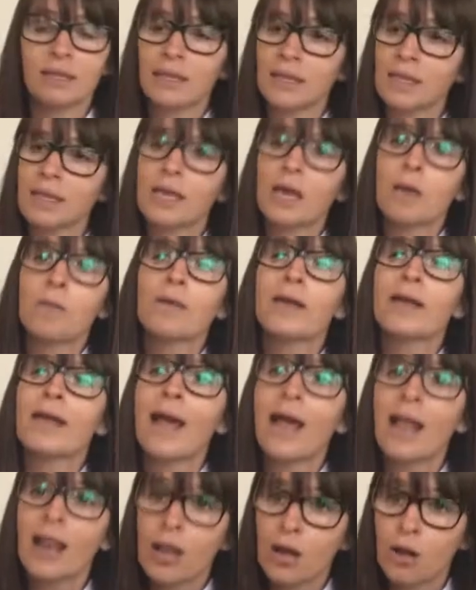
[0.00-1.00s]
Tiene que haber
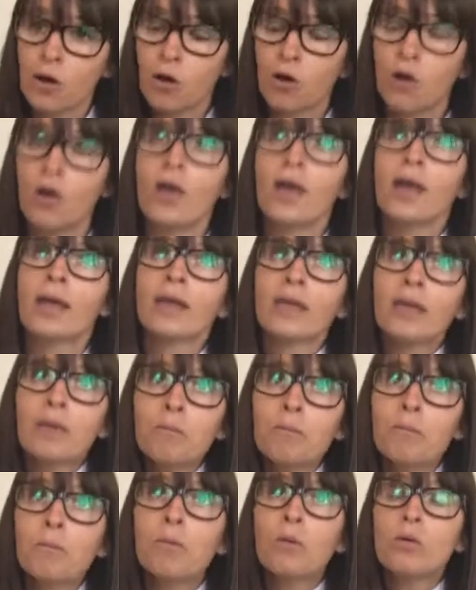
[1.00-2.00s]
algo que
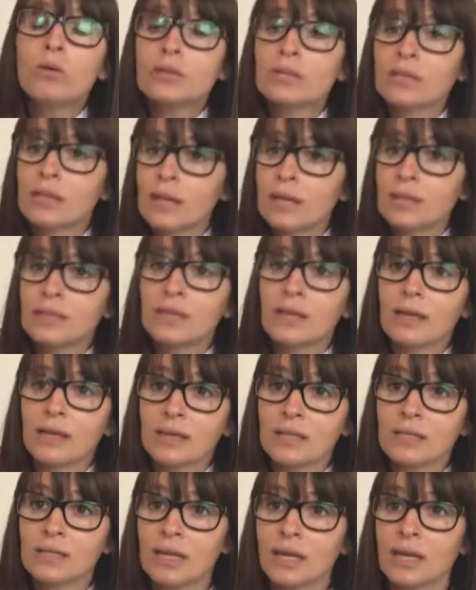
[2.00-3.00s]
impulse la
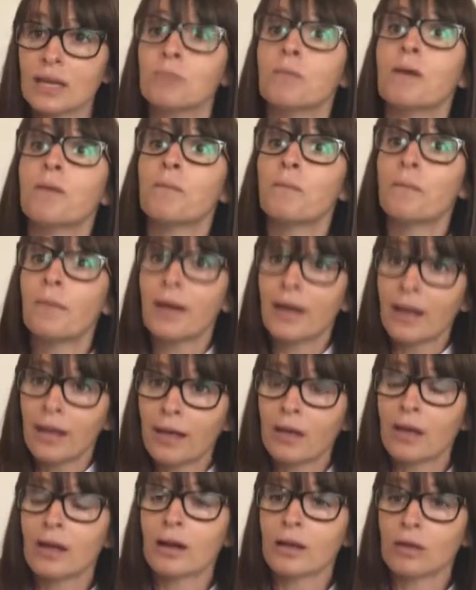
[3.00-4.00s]
sangre hacia arriba
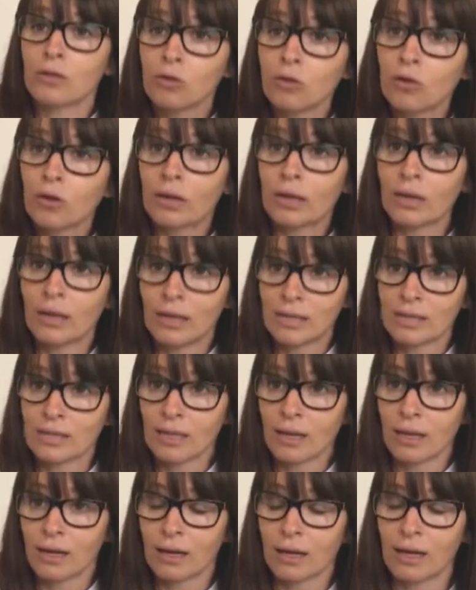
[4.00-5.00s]
para que retorne la
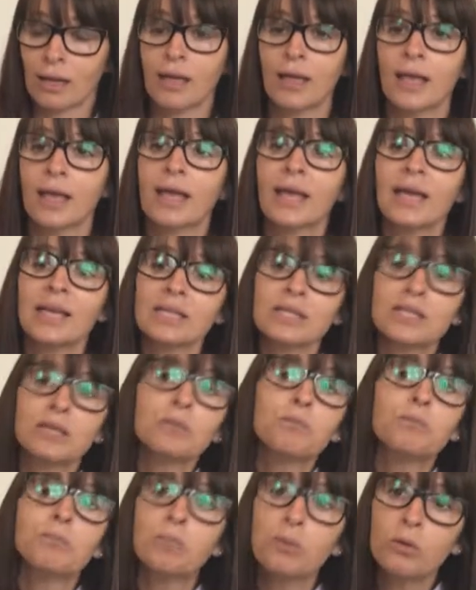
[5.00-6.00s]
sangre. Ese
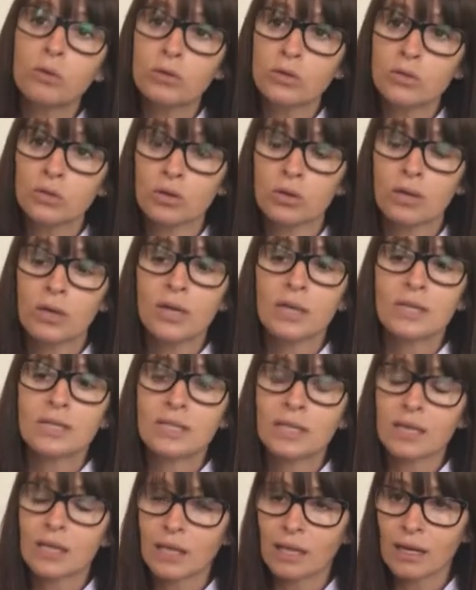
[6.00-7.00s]
impulso
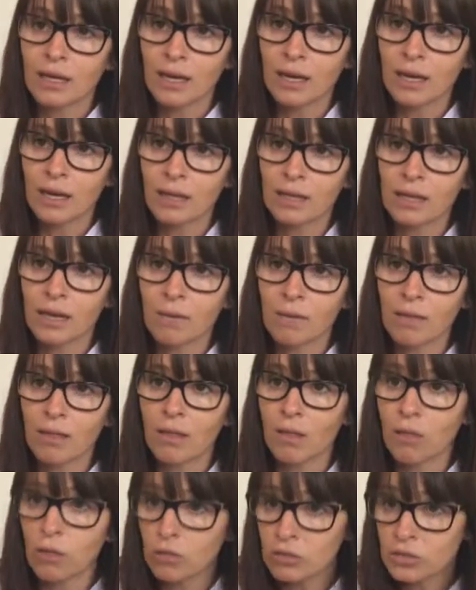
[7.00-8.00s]
se genera a través
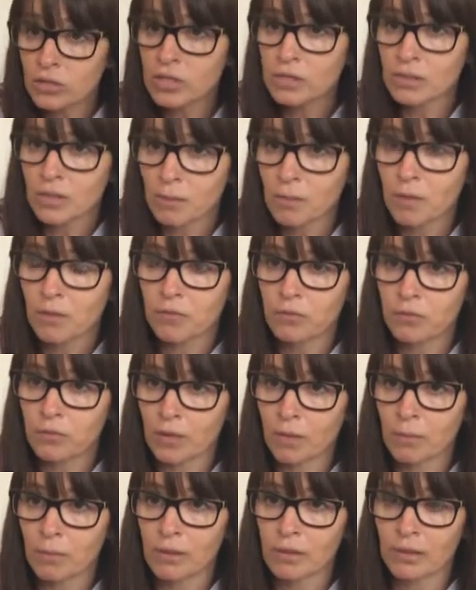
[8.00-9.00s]
de dos sistemas
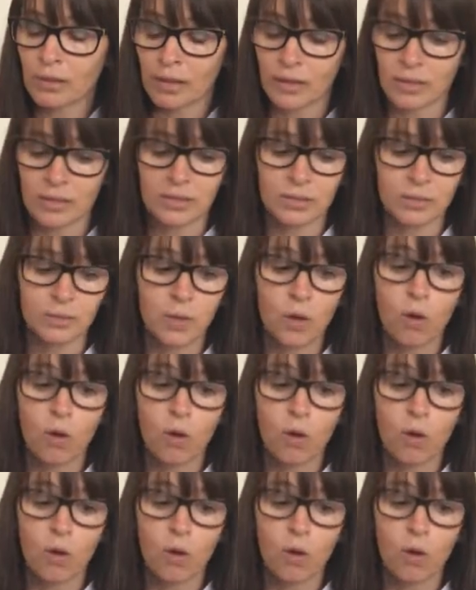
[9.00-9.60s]
fundamentales.